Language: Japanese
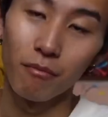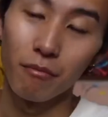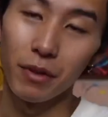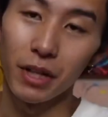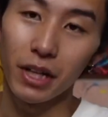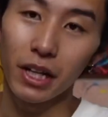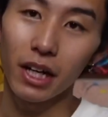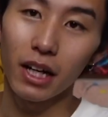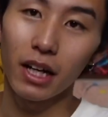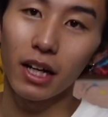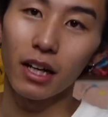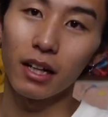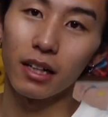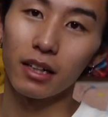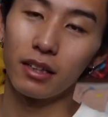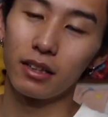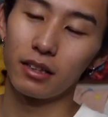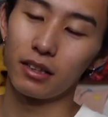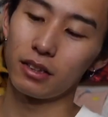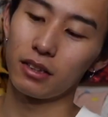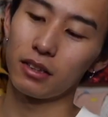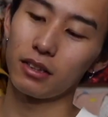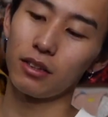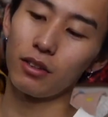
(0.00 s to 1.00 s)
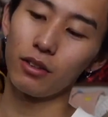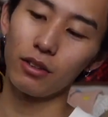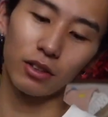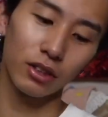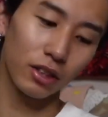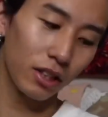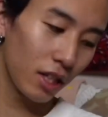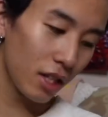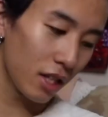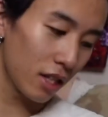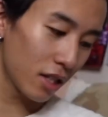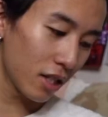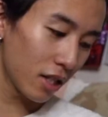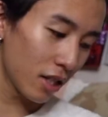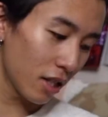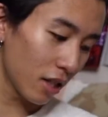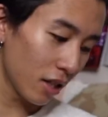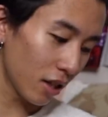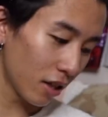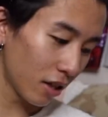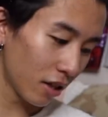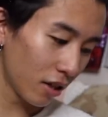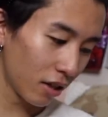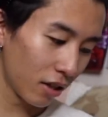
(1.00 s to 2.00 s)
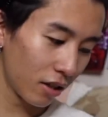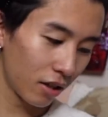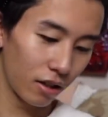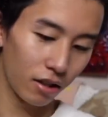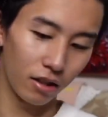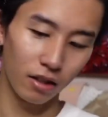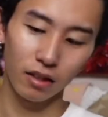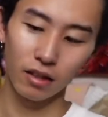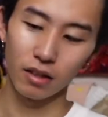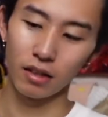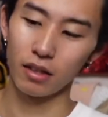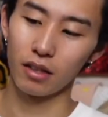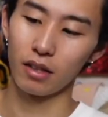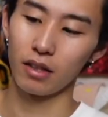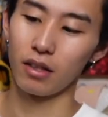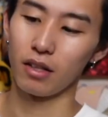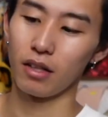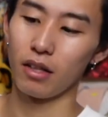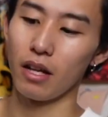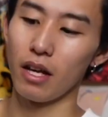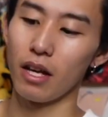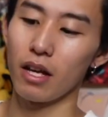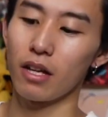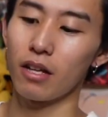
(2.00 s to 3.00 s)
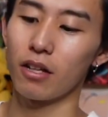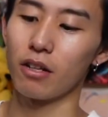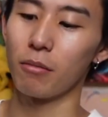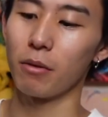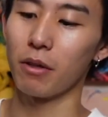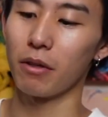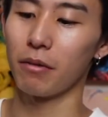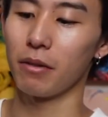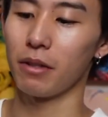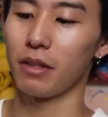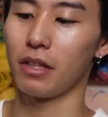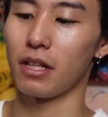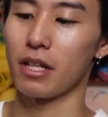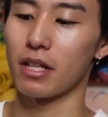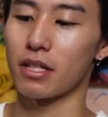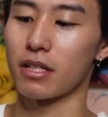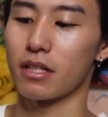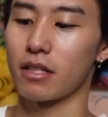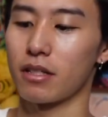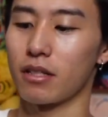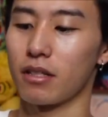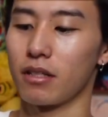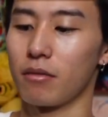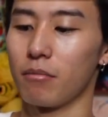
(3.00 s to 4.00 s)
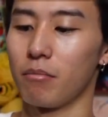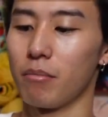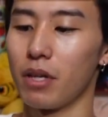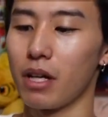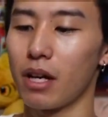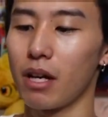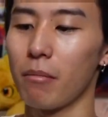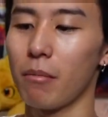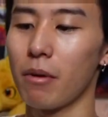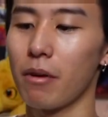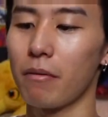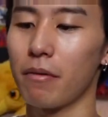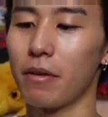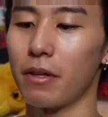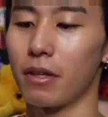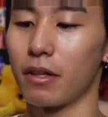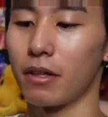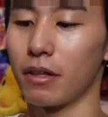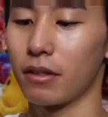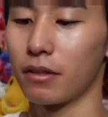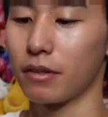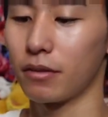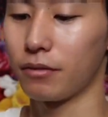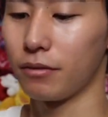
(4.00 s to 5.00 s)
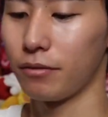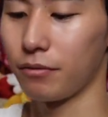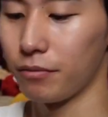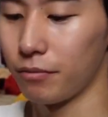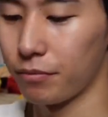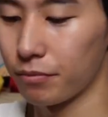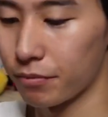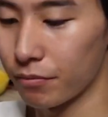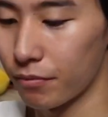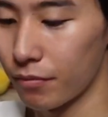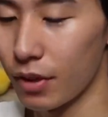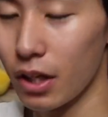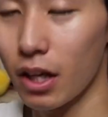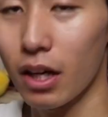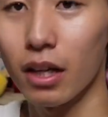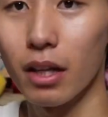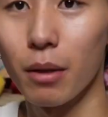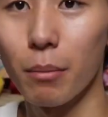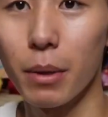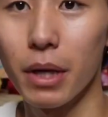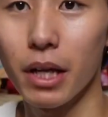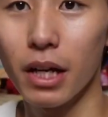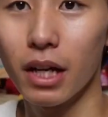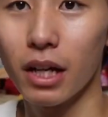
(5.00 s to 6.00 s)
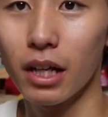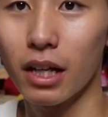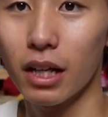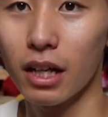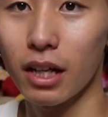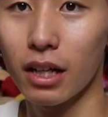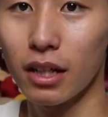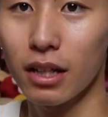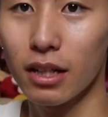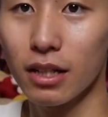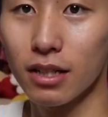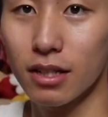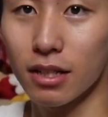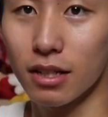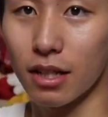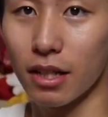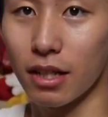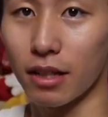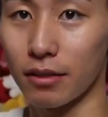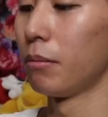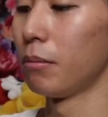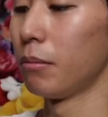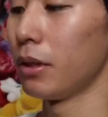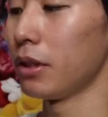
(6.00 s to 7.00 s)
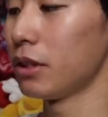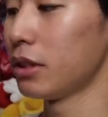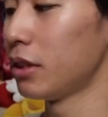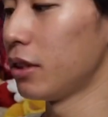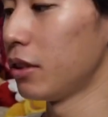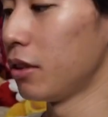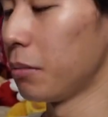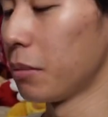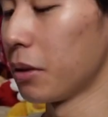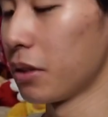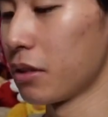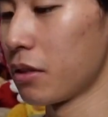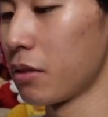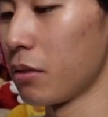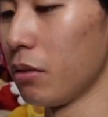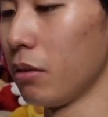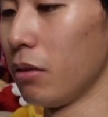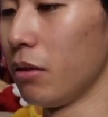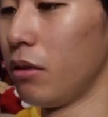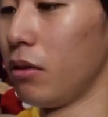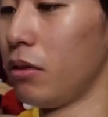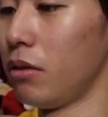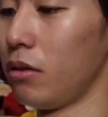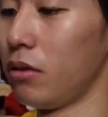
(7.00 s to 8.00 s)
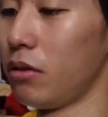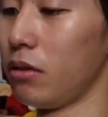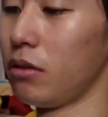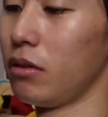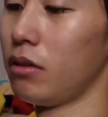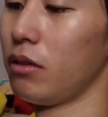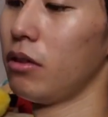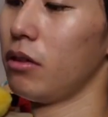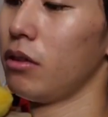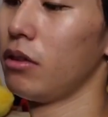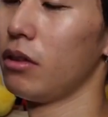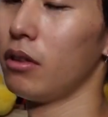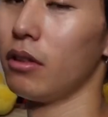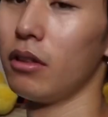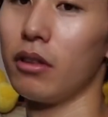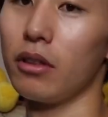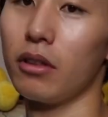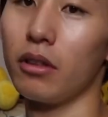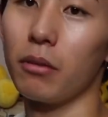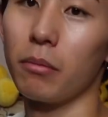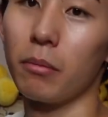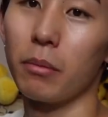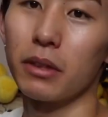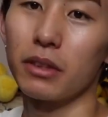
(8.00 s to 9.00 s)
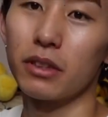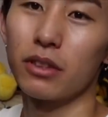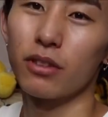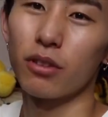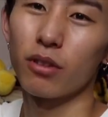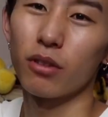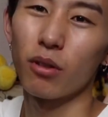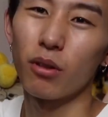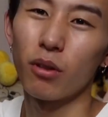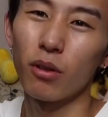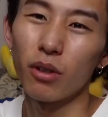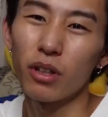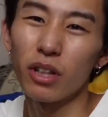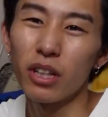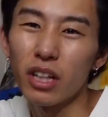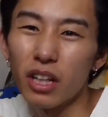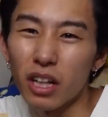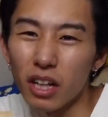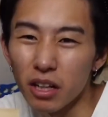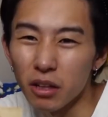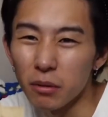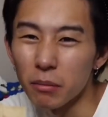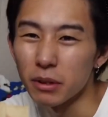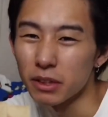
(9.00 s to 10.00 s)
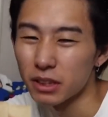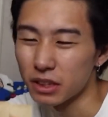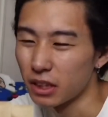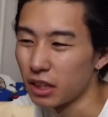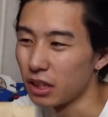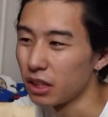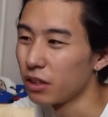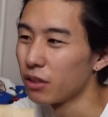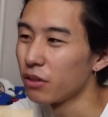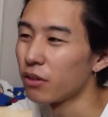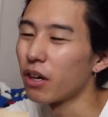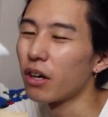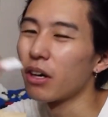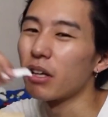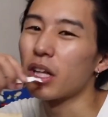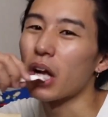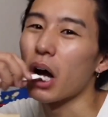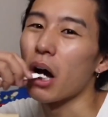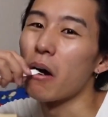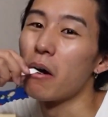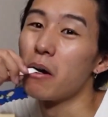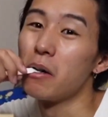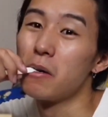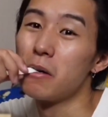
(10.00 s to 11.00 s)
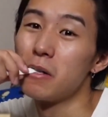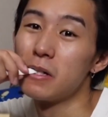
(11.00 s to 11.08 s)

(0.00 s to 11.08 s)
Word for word: ねメガソーセージエッグマフィンですメガマフィンなんかねメガ系ですねマジでうまそうでもまずちょっとコーヒーから飲ませて喉乾いた